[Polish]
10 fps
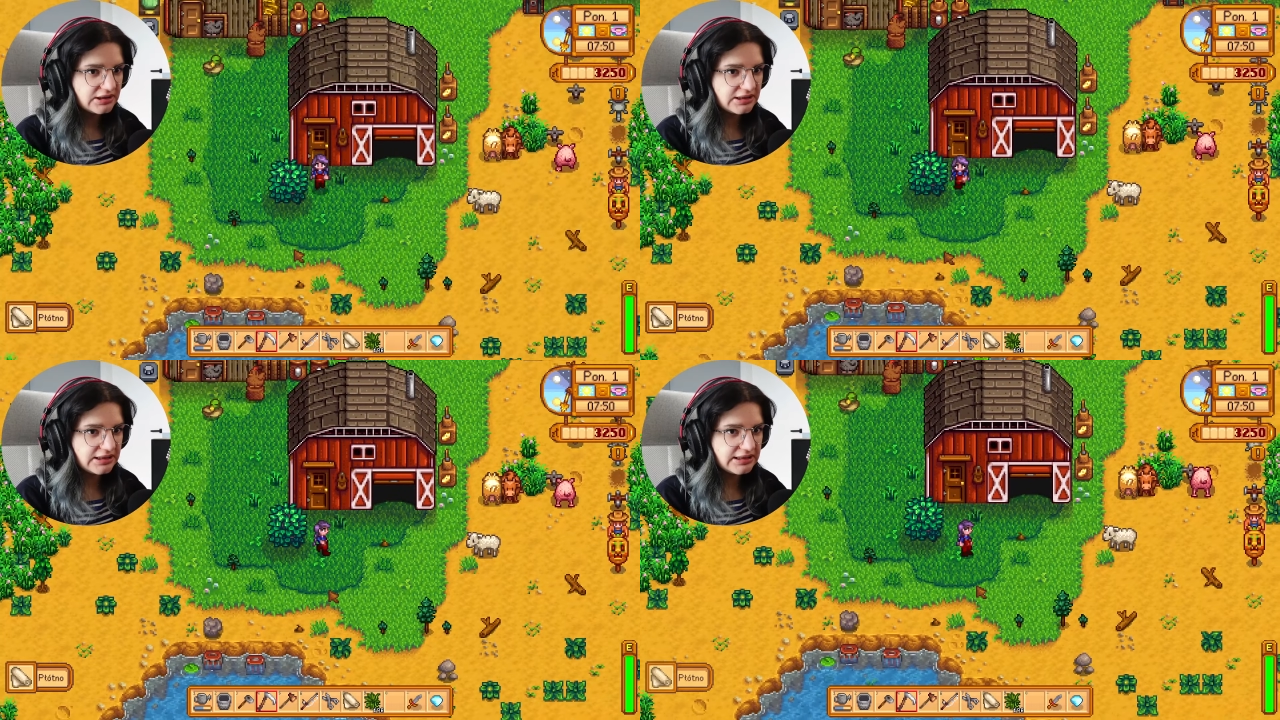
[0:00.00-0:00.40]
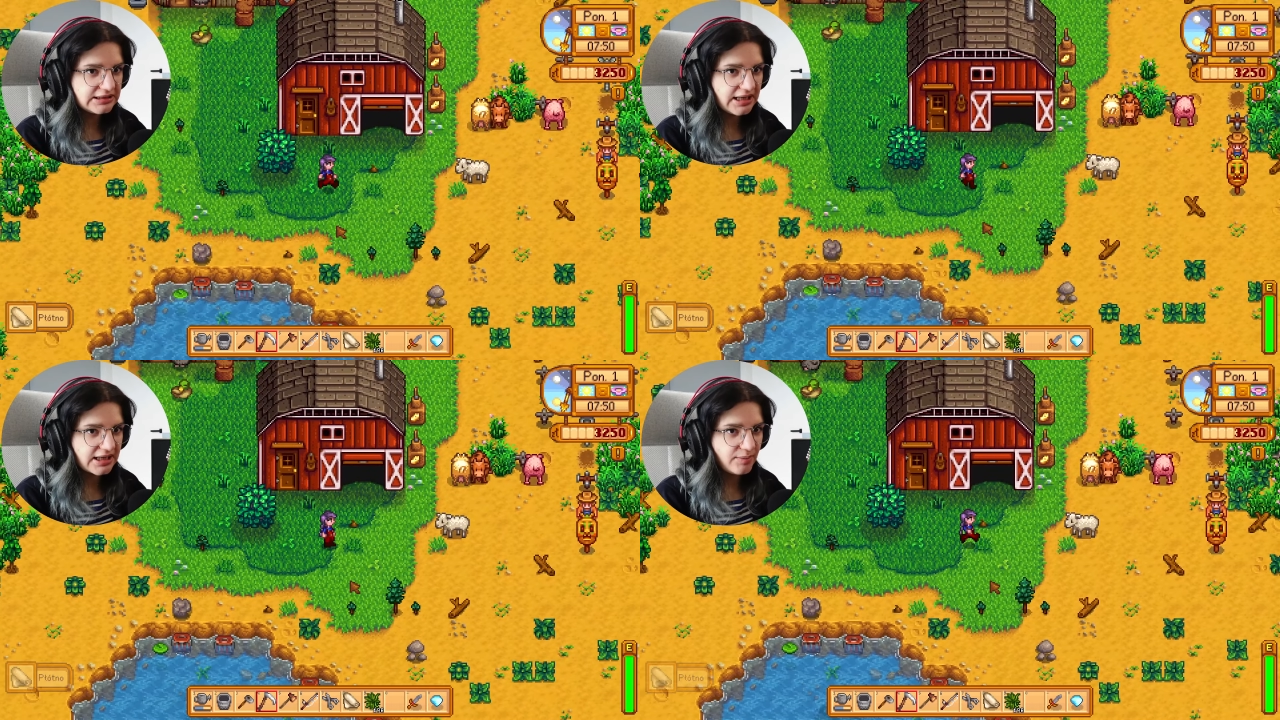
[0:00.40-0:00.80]
E,
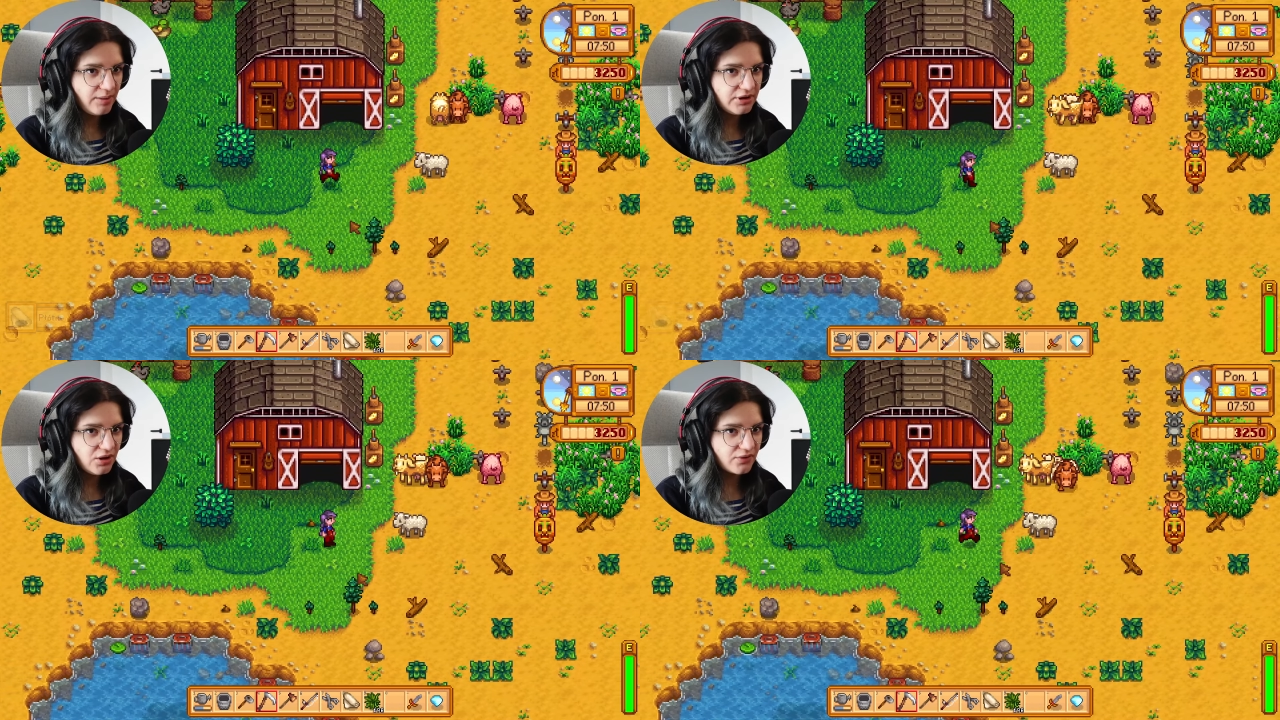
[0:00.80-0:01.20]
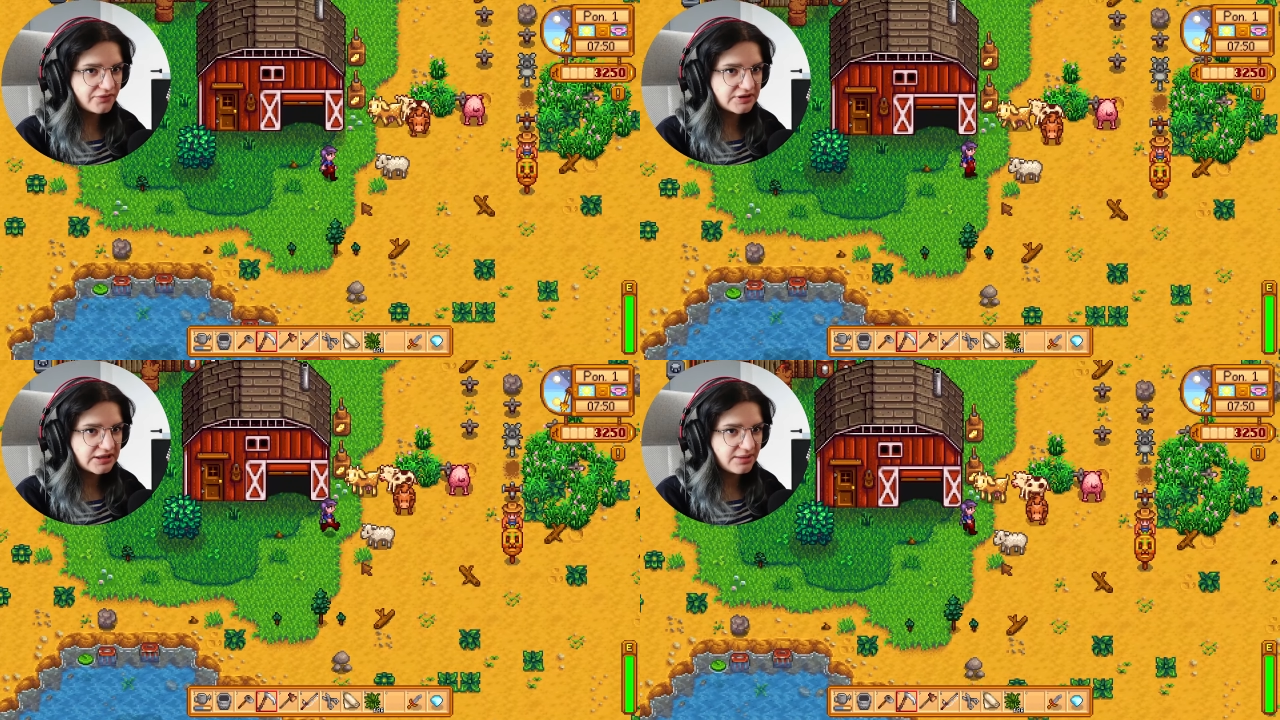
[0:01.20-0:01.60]
tak, mamy
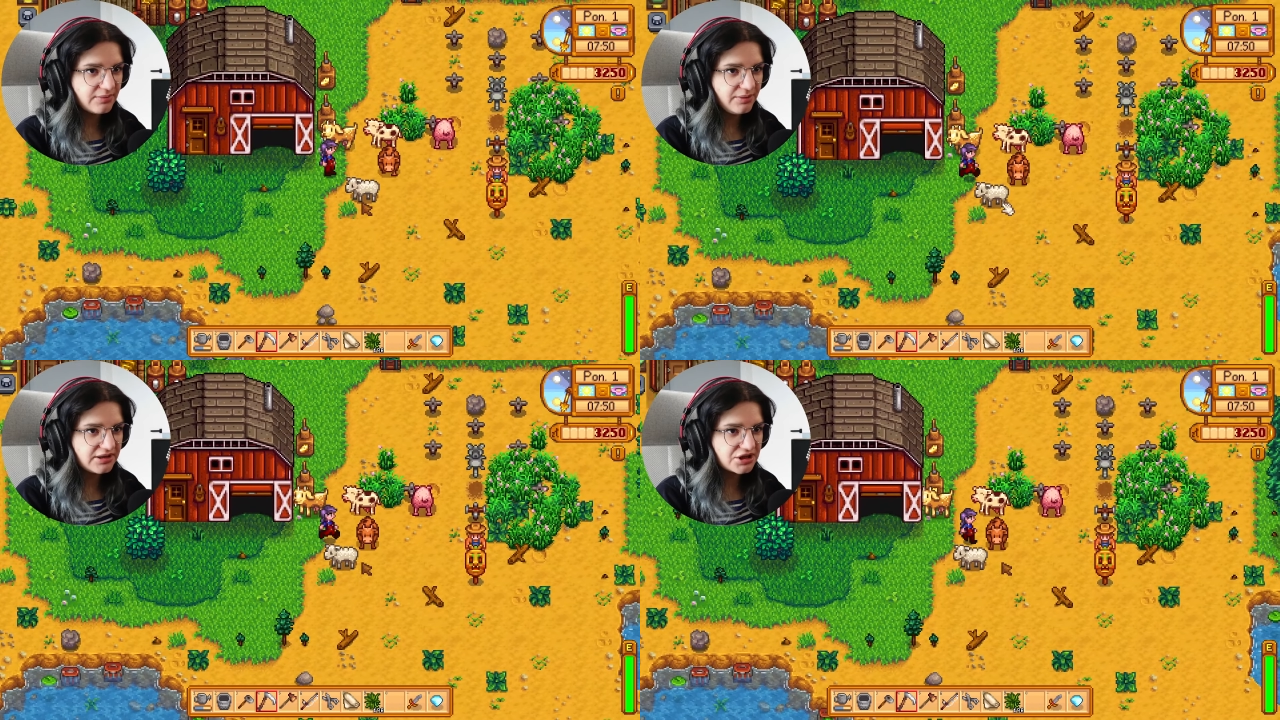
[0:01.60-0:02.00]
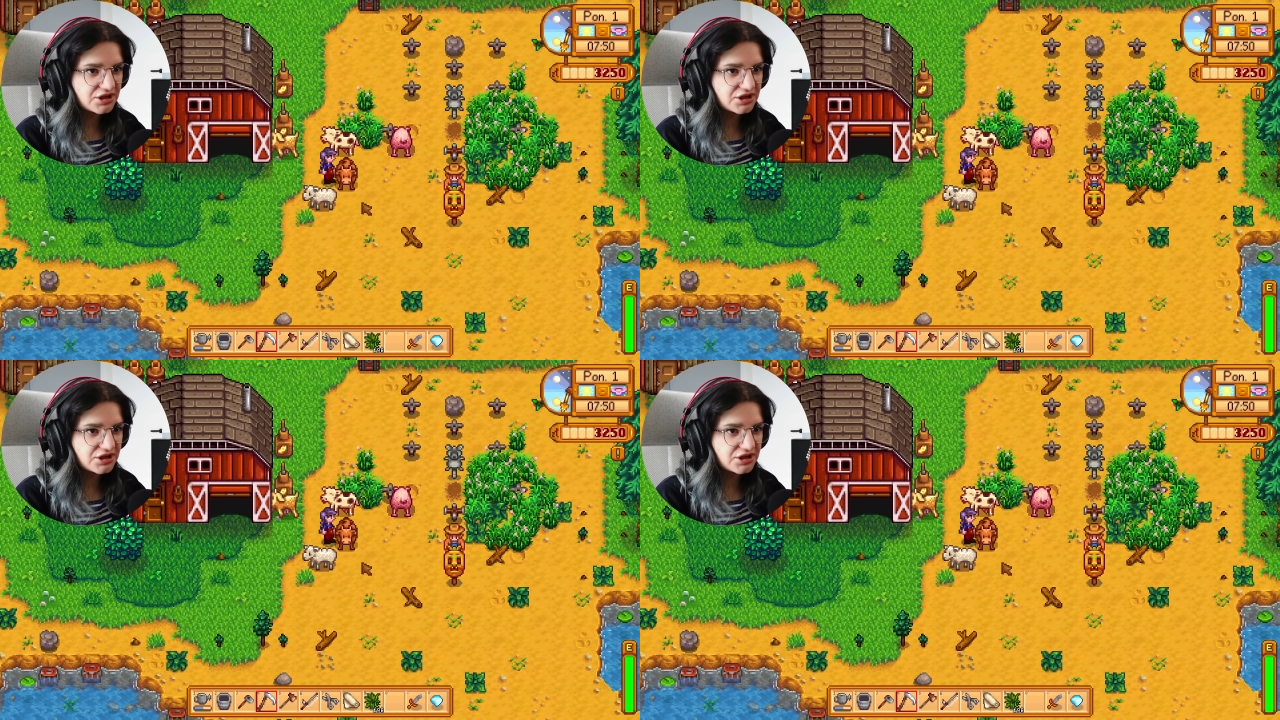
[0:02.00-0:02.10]
owce i mamy też